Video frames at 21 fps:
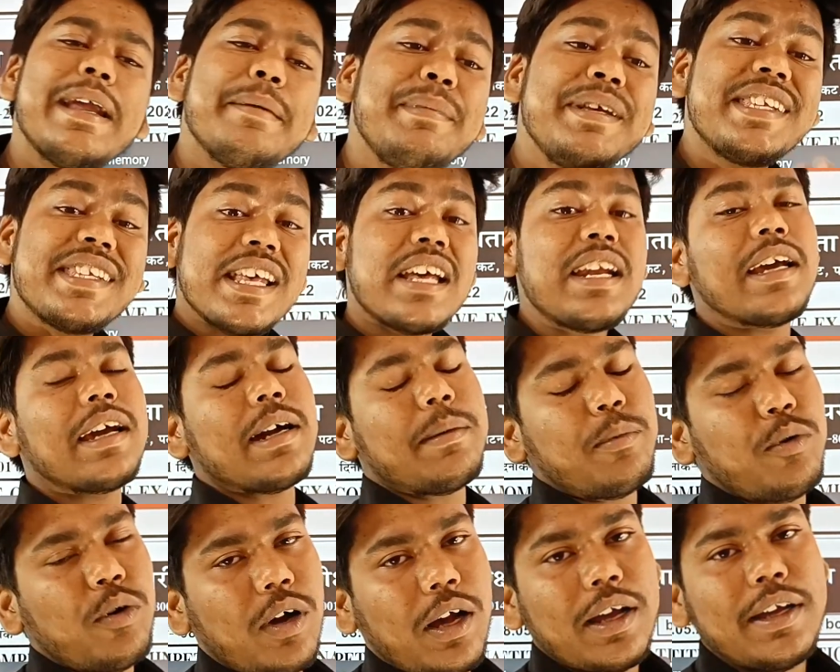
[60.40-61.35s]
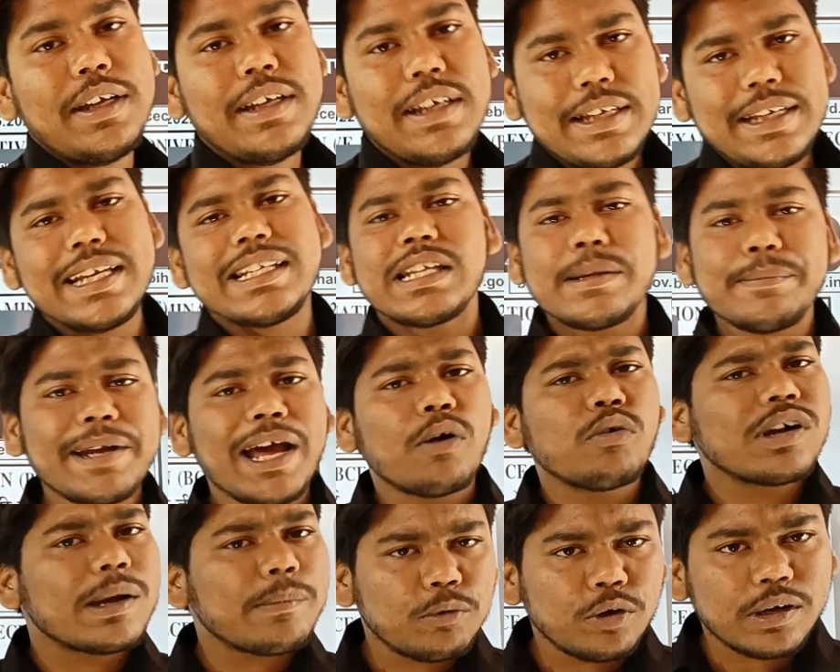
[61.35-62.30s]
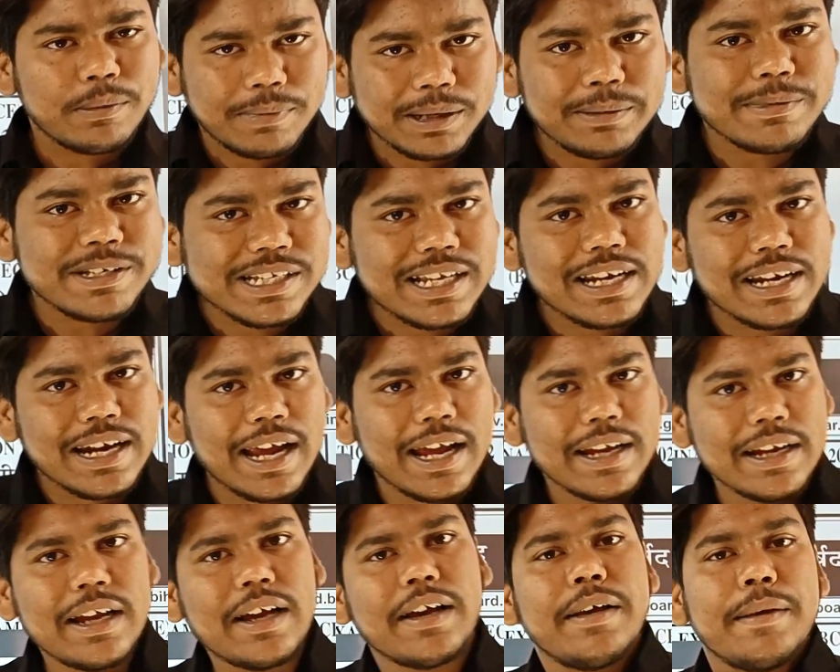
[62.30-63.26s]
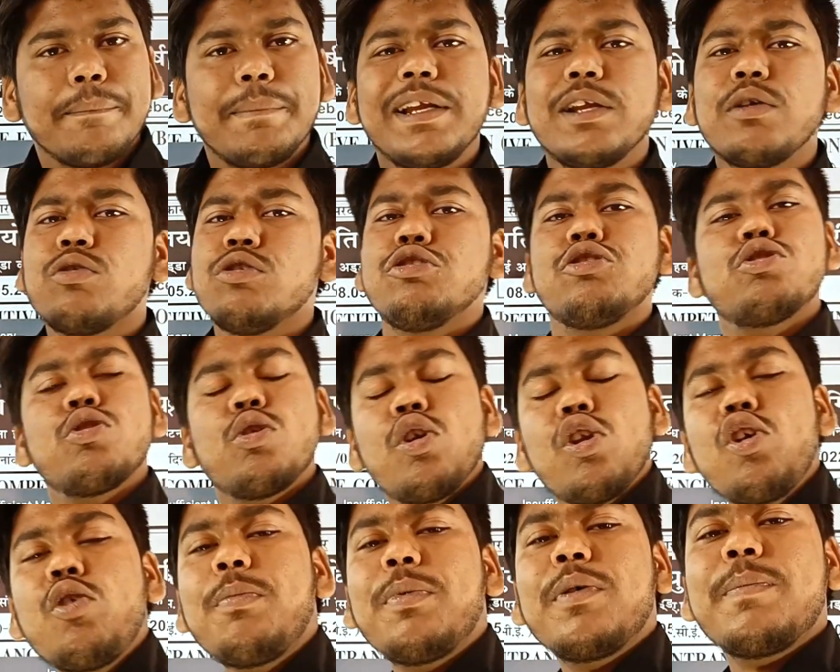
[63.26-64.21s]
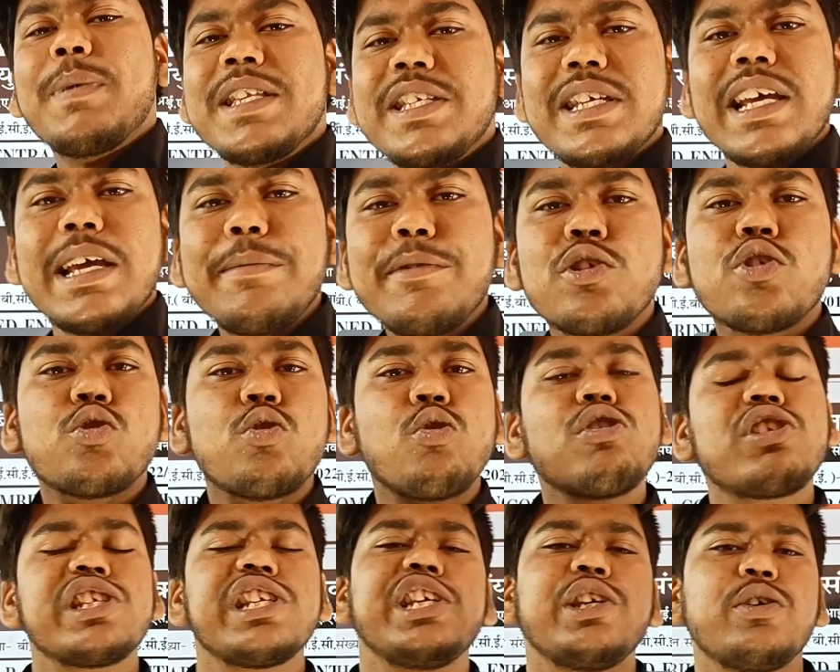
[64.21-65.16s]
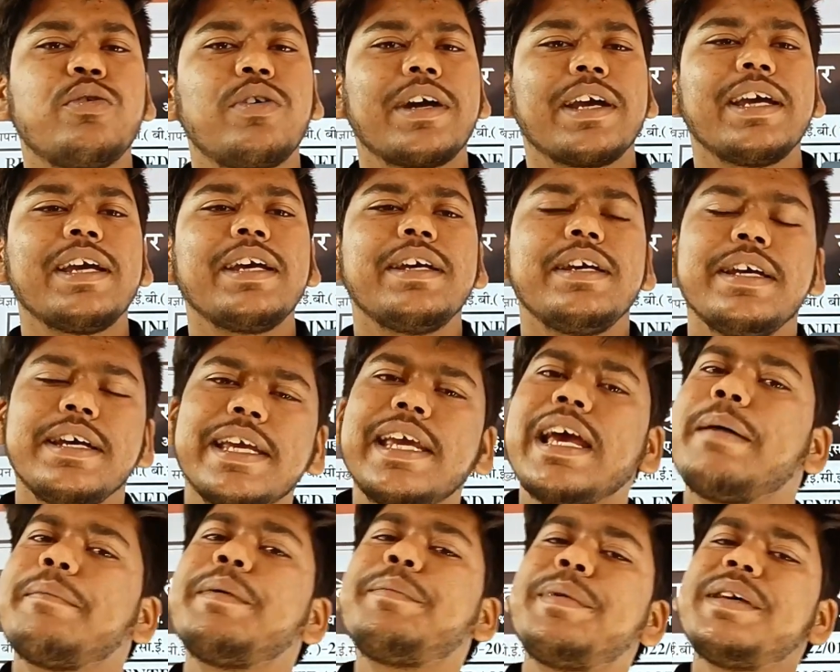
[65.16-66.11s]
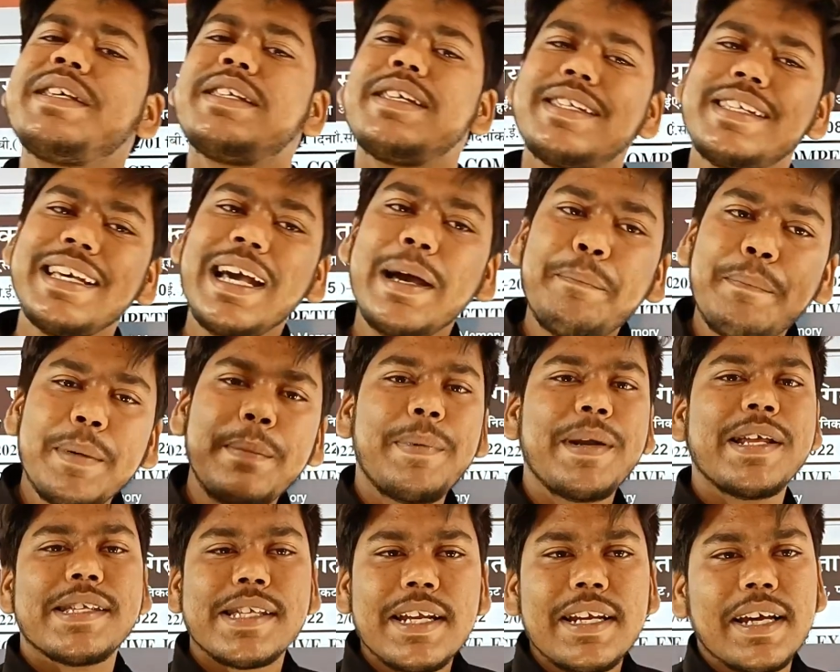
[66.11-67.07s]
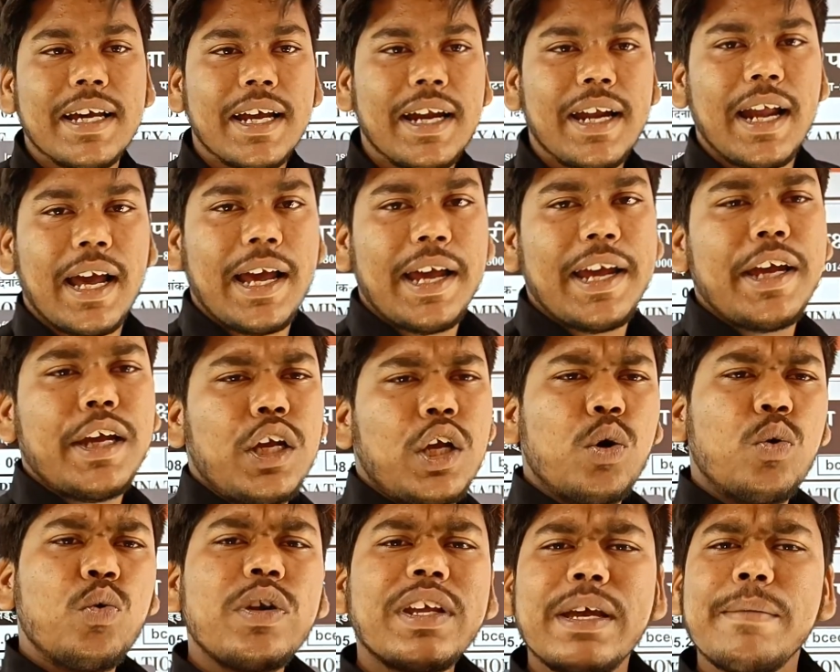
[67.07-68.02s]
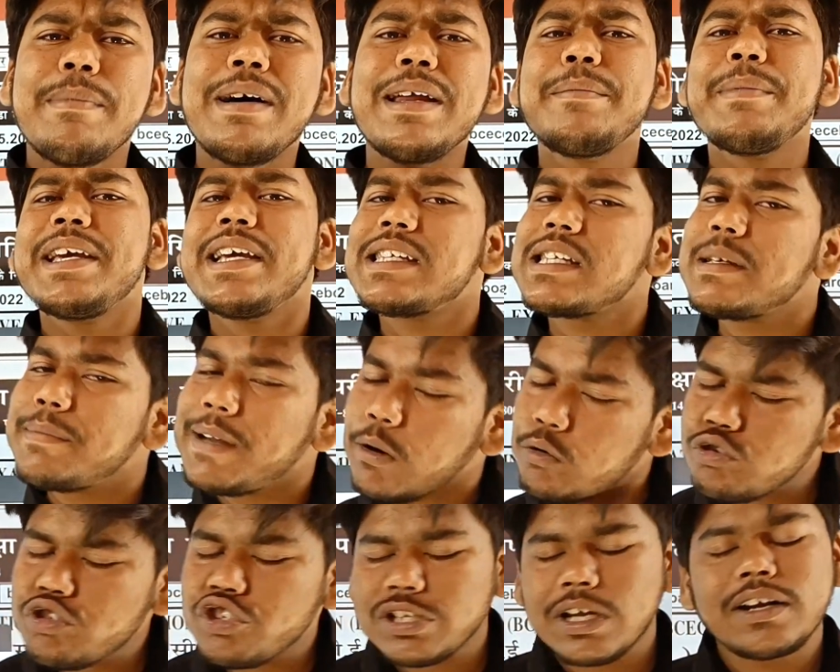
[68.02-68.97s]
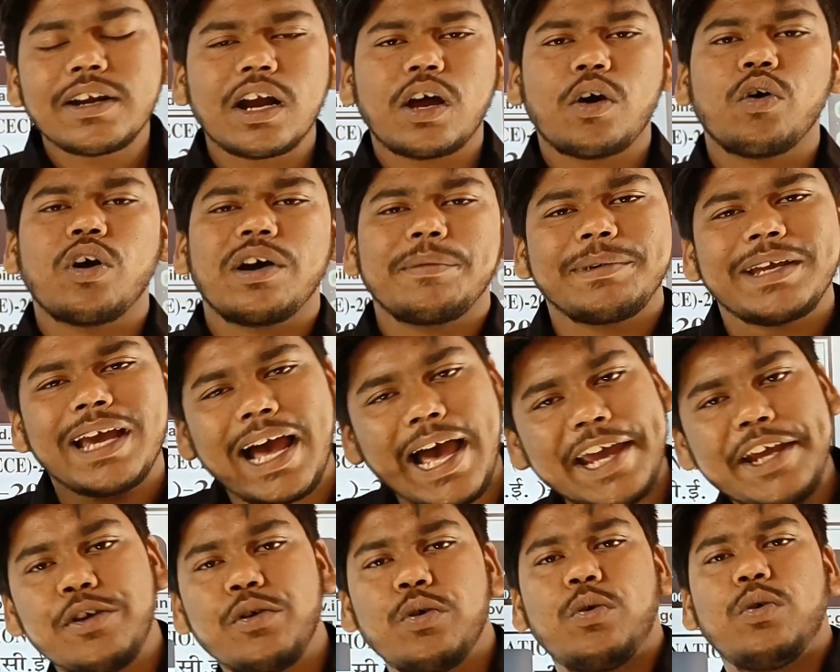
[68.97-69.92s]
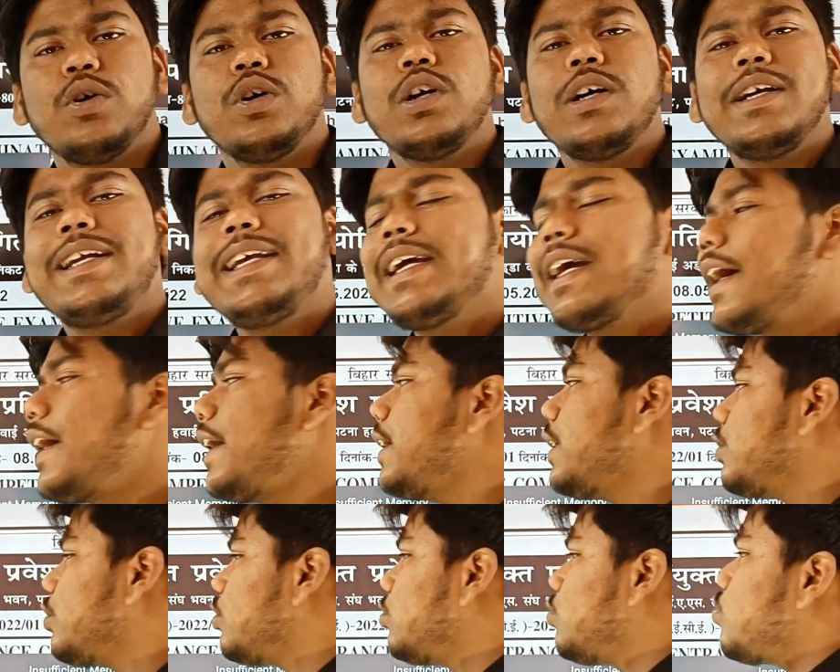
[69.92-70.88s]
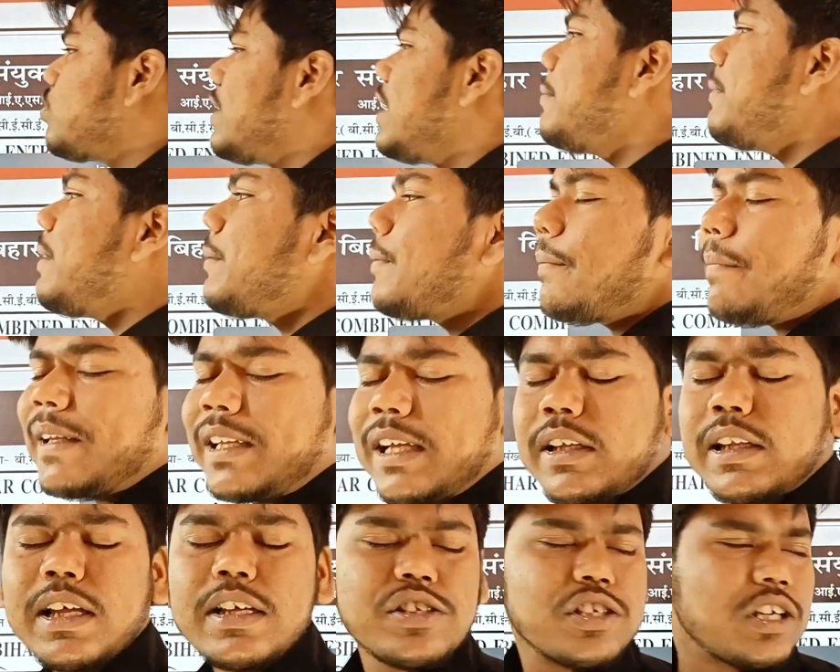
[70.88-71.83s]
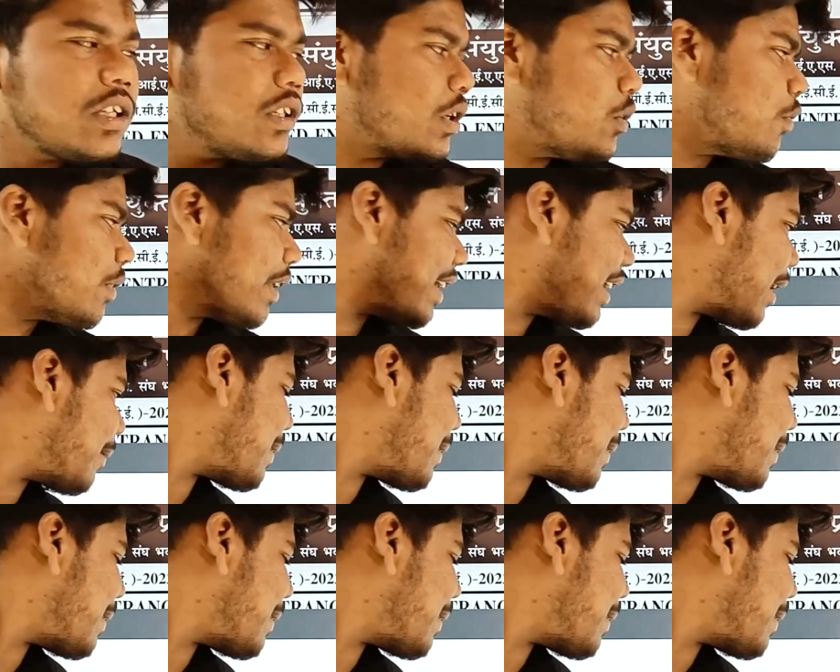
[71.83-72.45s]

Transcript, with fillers: एडमिशन कब होगा ये सब डाउट आप लोग के मन में चल रहा है ना बिल्कुल जो लोग बच्चे भी सोच रही होंगे कि हमें बी का प्रिपरेशन करना है उनके मन में ये सब डाउट चल रहा होगा अभी आई नो ठीक है तो दूसरी बात मैं बताना चाहता हूँ कि